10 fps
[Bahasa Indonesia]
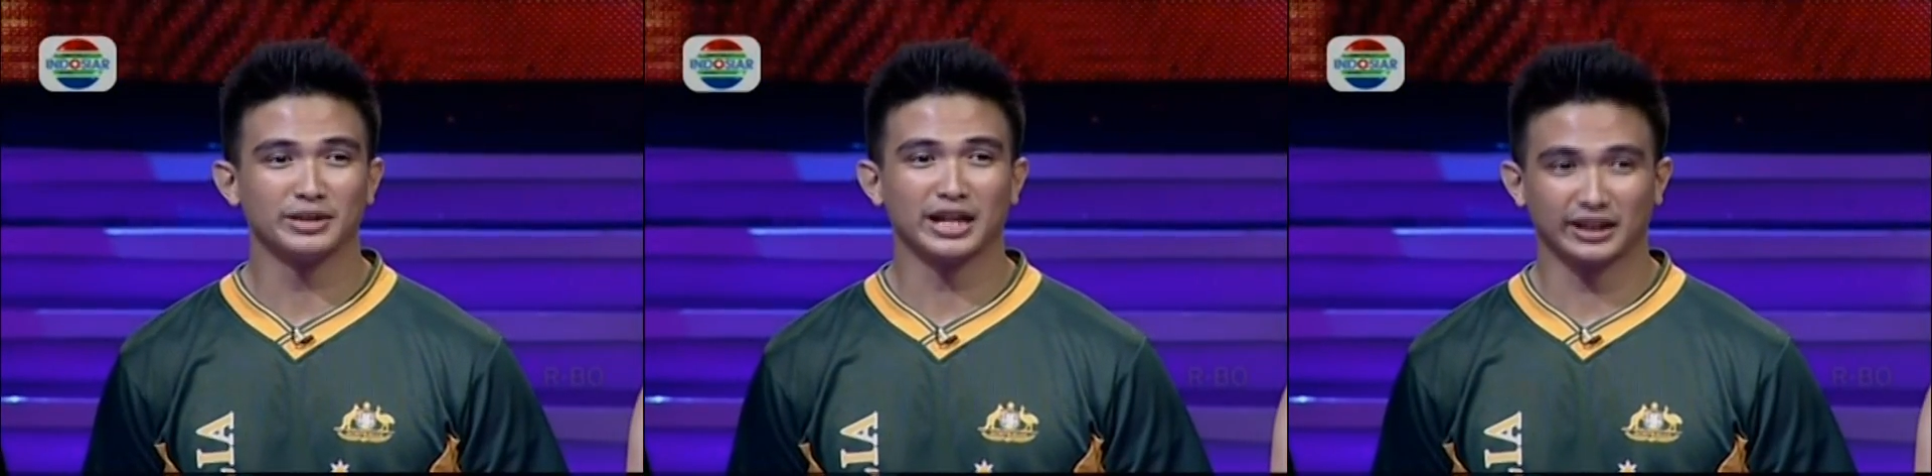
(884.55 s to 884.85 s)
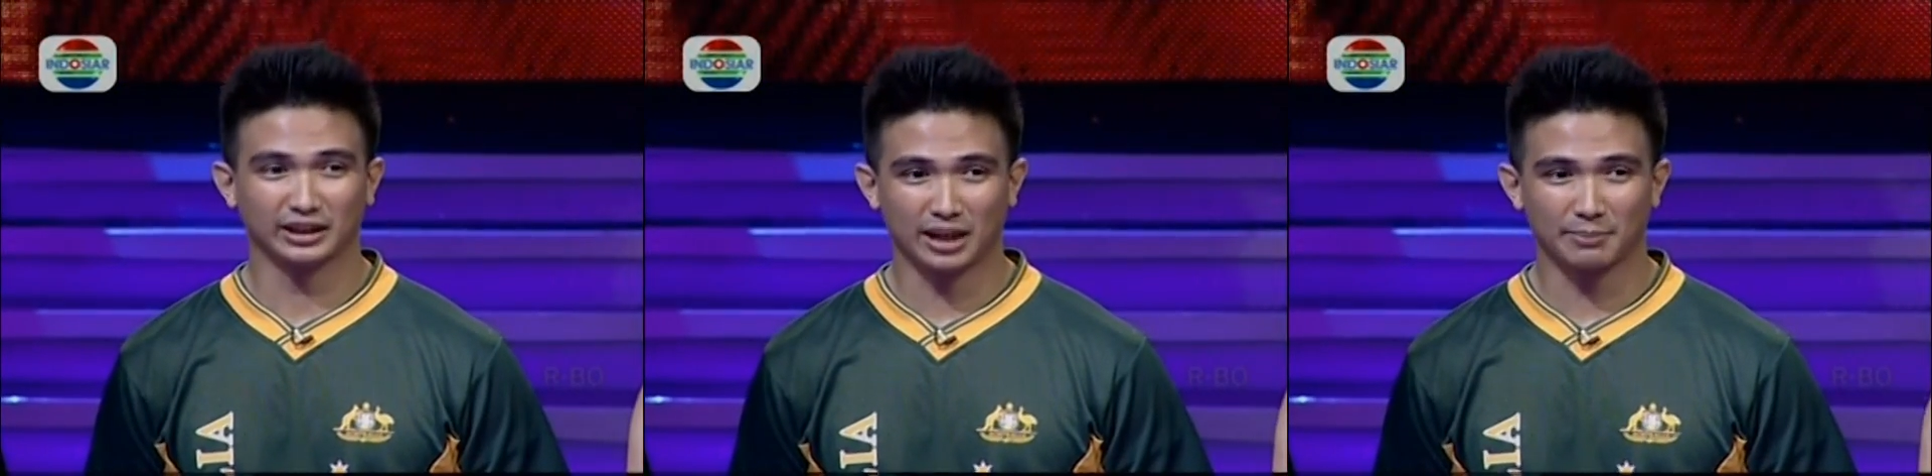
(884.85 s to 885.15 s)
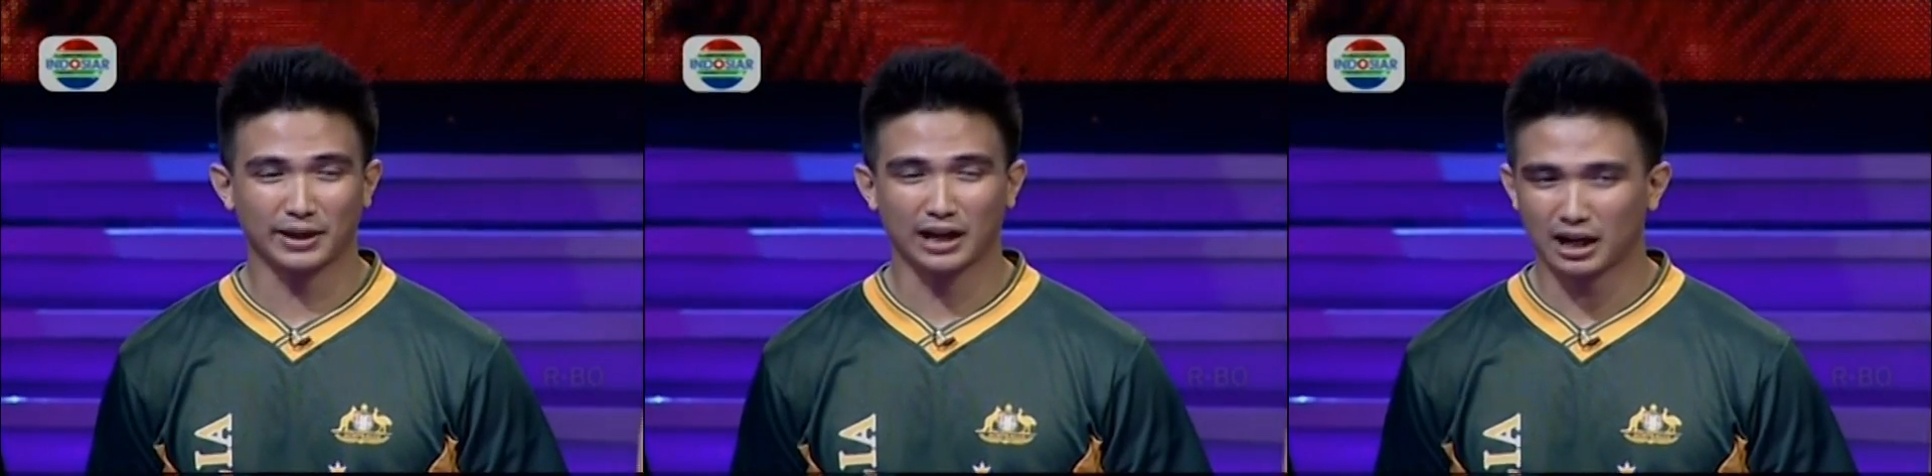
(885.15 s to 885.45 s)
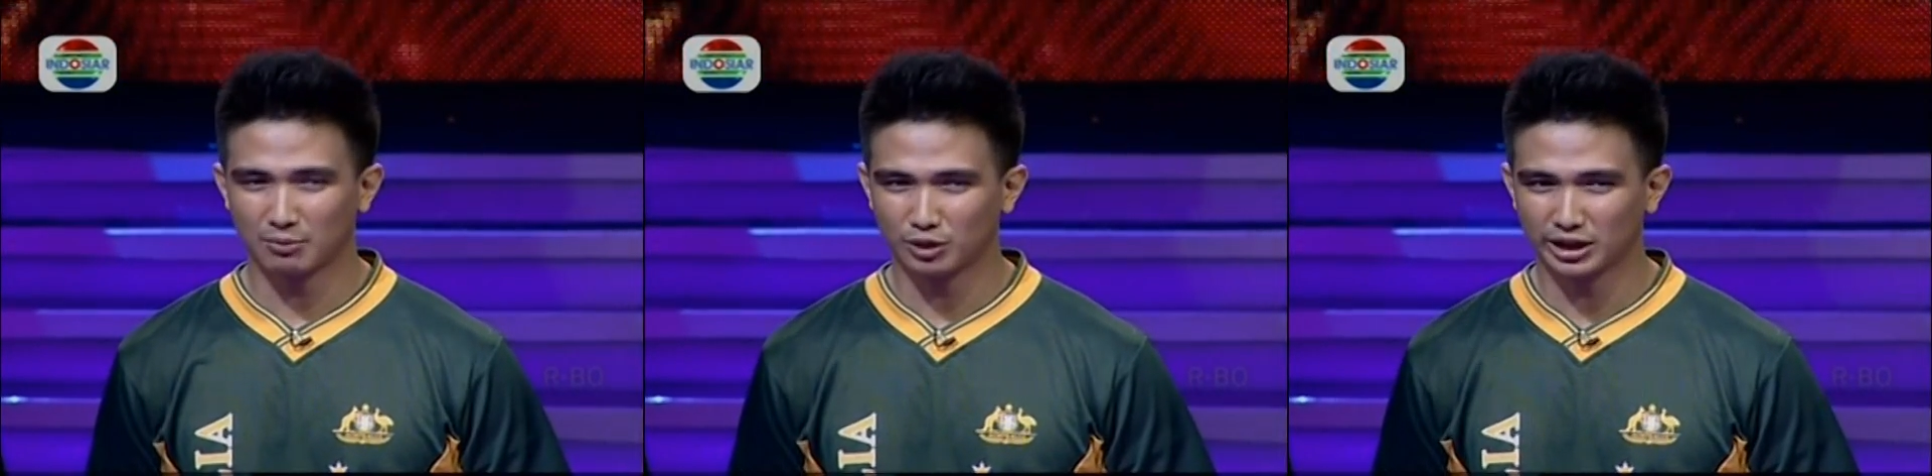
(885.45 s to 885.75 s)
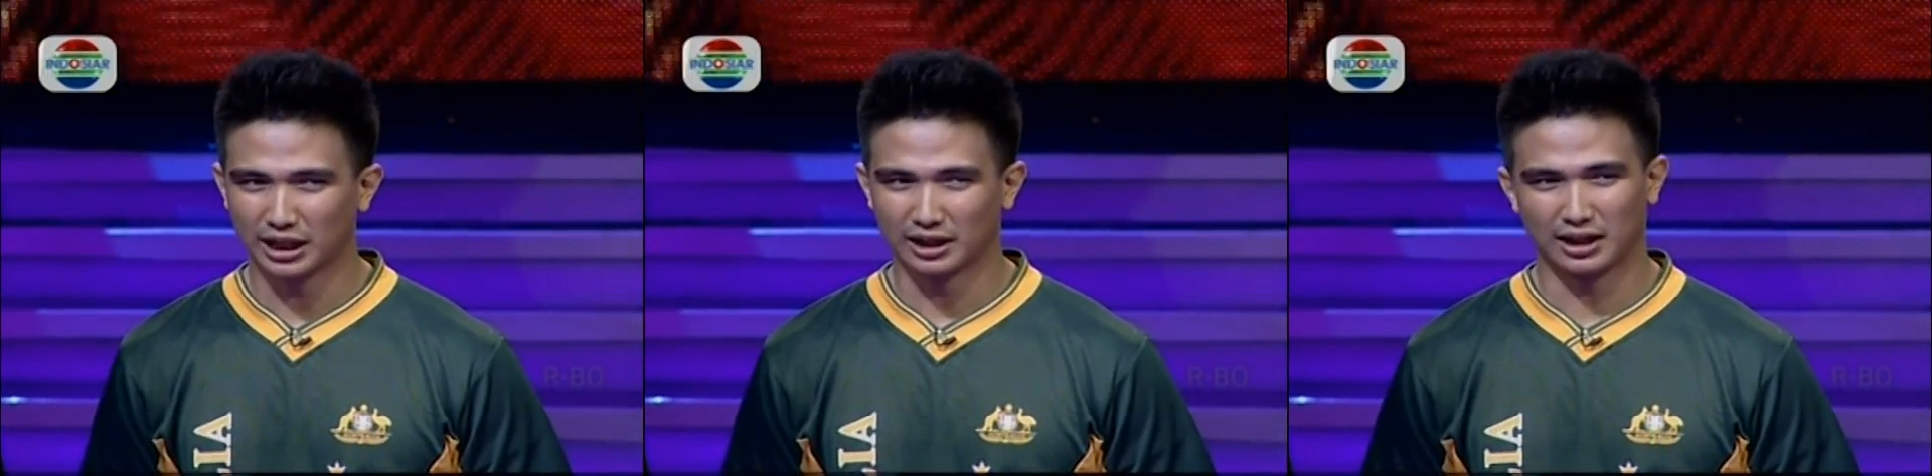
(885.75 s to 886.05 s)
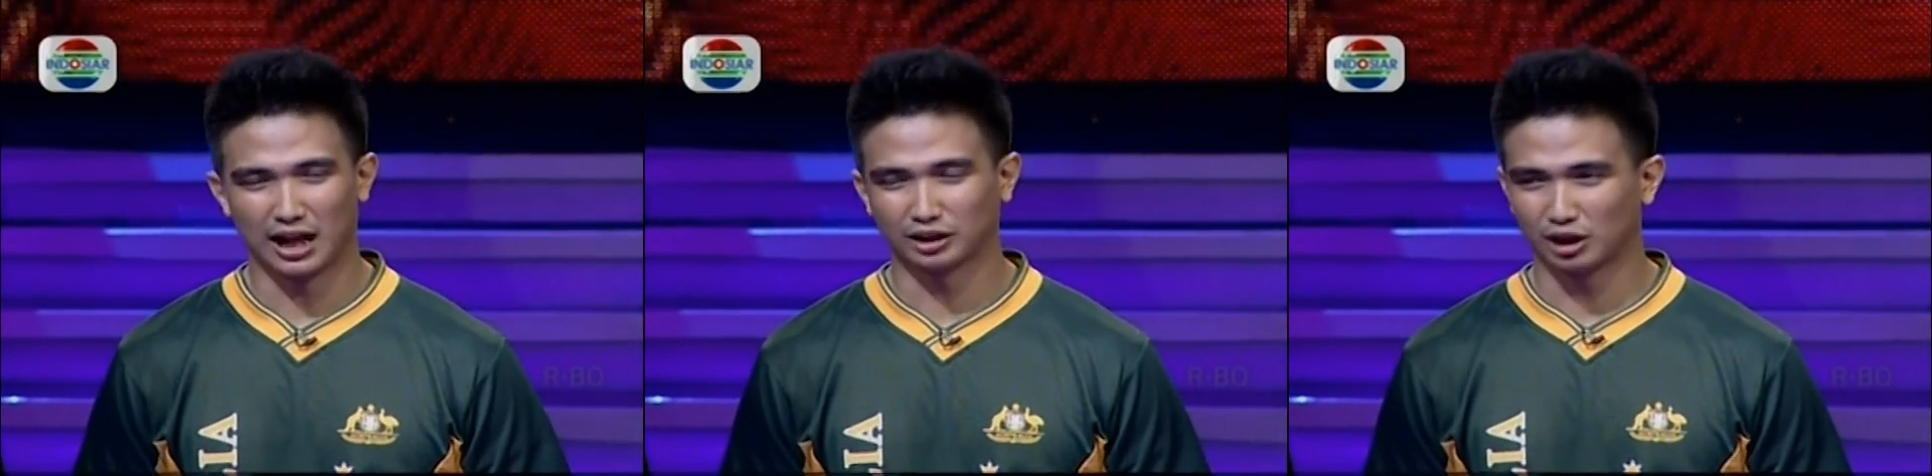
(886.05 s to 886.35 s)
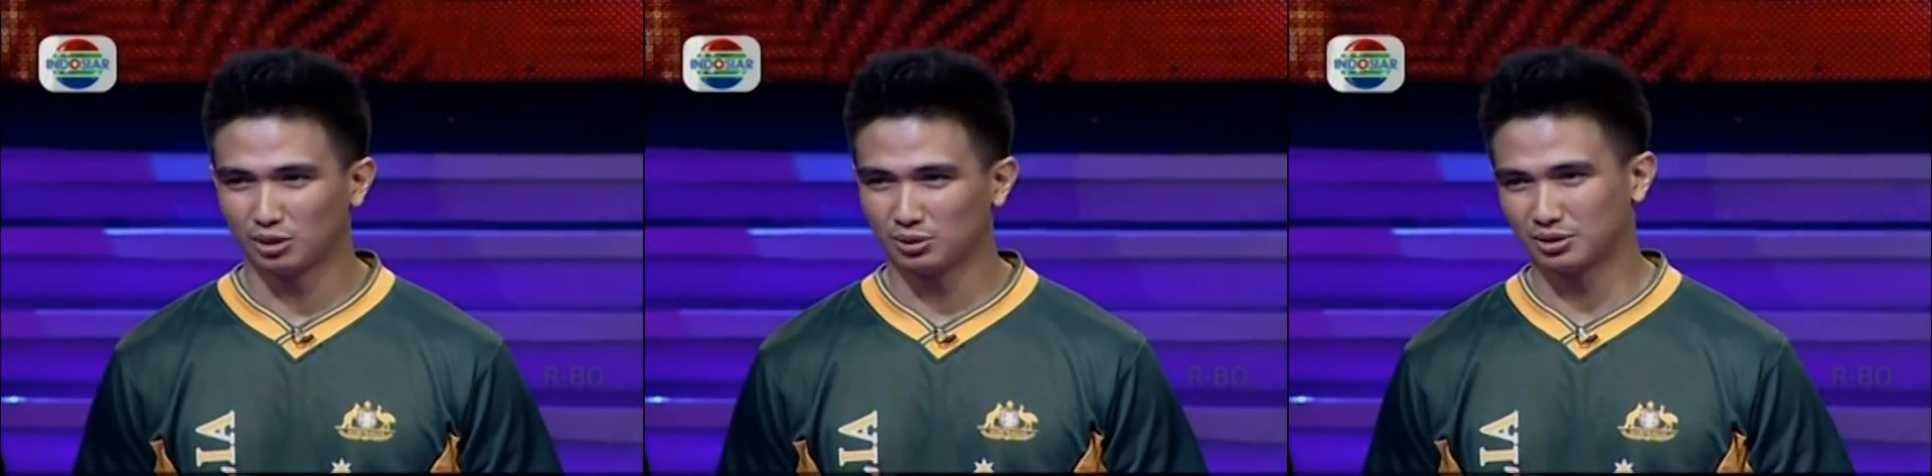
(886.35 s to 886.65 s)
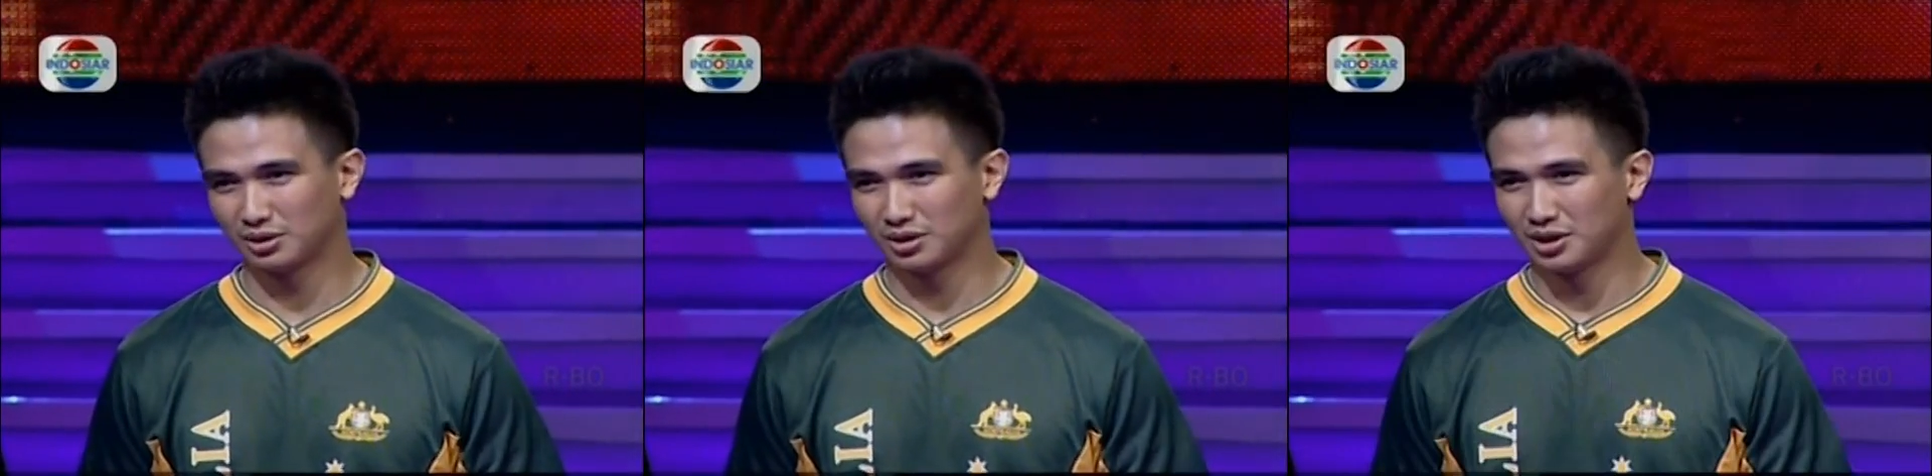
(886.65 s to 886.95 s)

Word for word: itu menyakitkan padahal mulia atau